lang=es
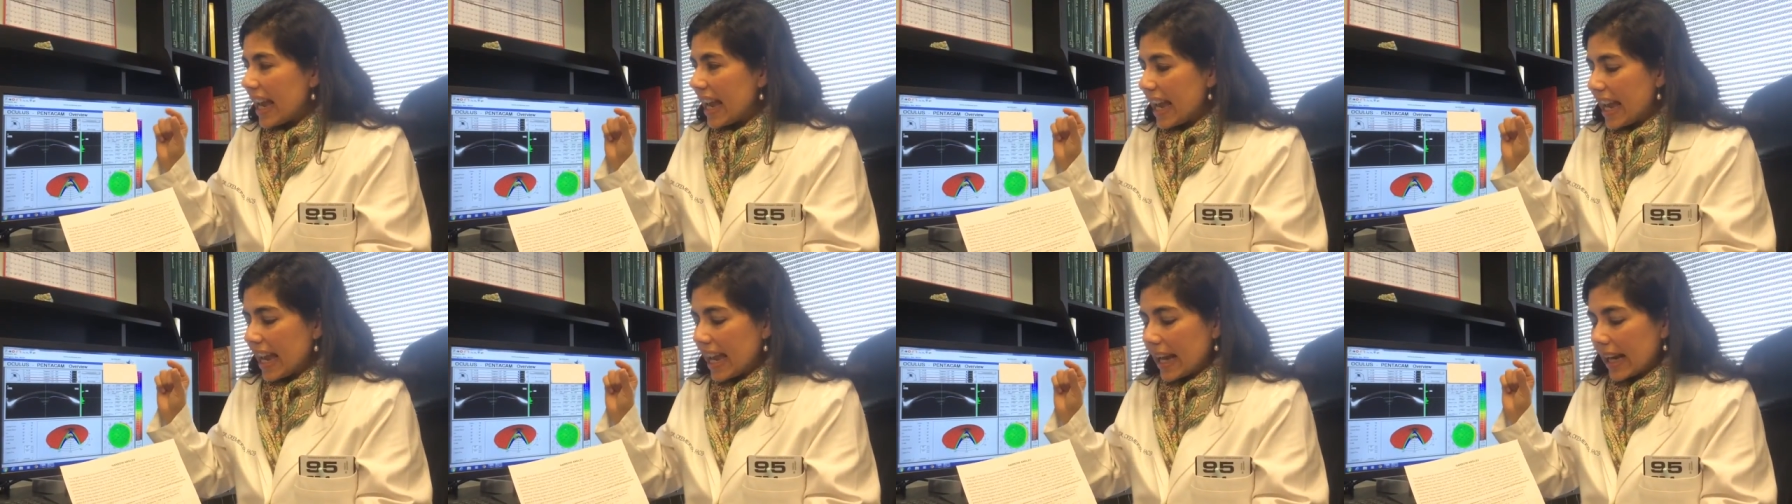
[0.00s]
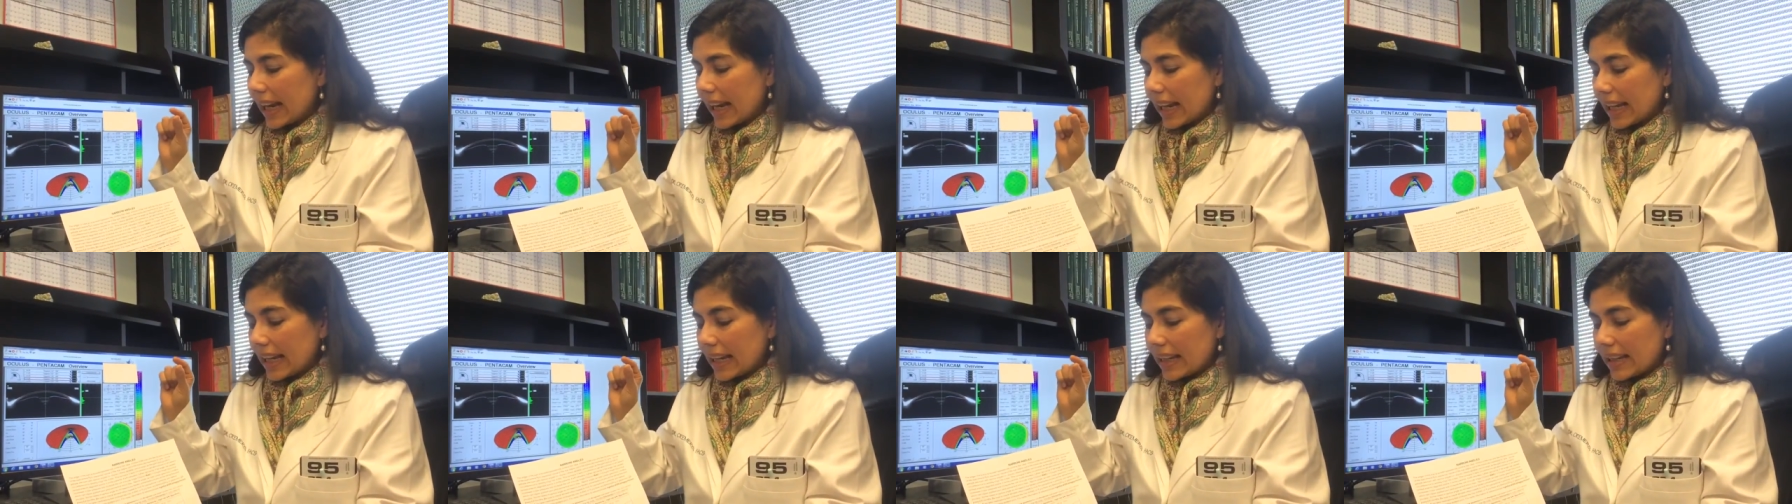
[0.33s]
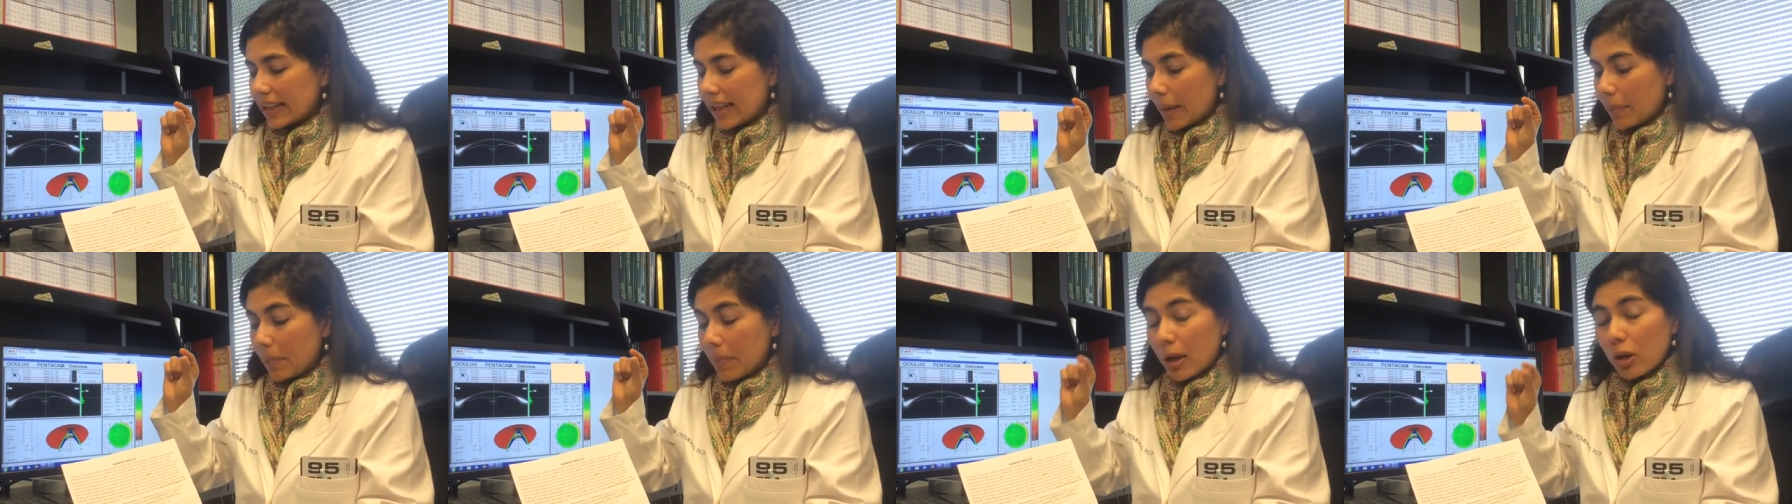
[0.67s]
eh, y
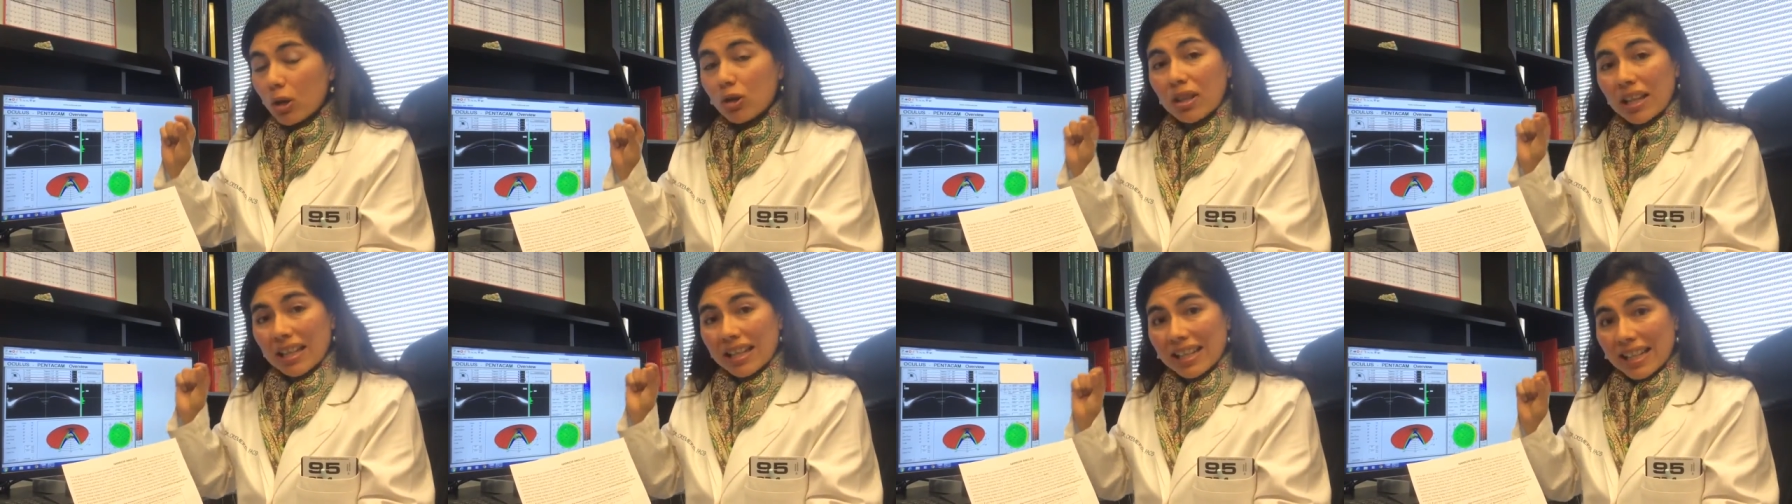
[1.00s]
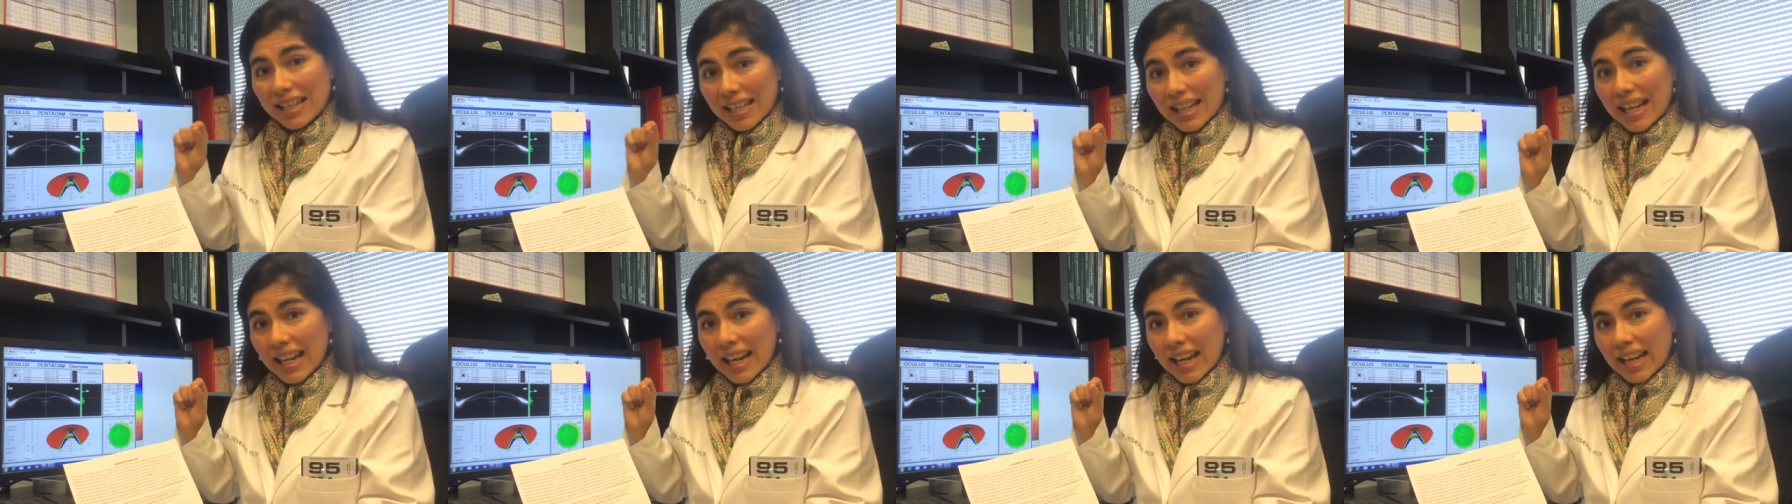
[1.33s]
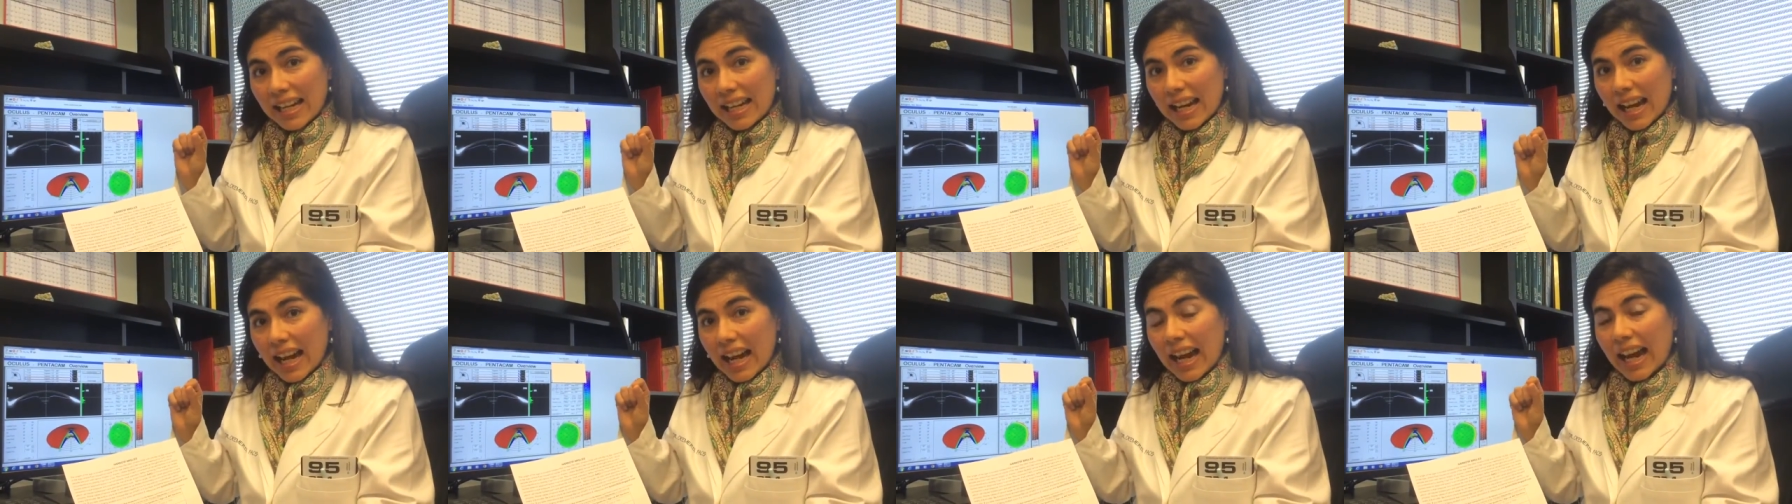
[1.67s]
está menos de
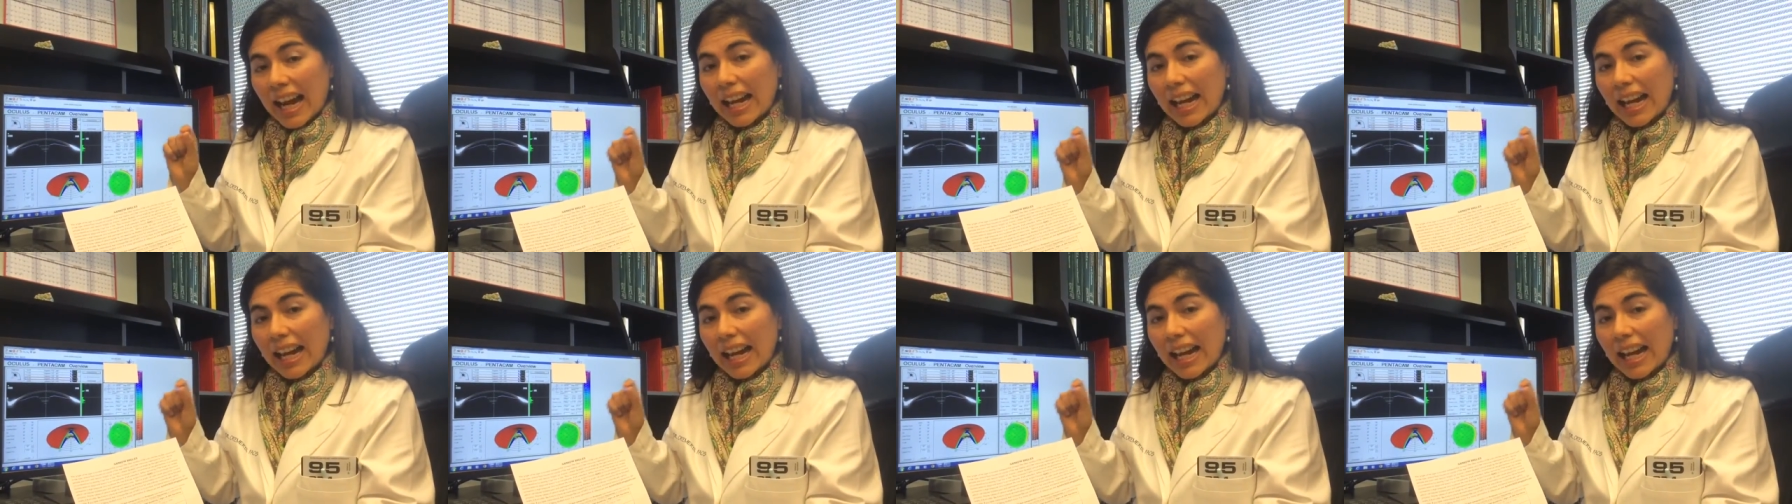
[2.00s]
100,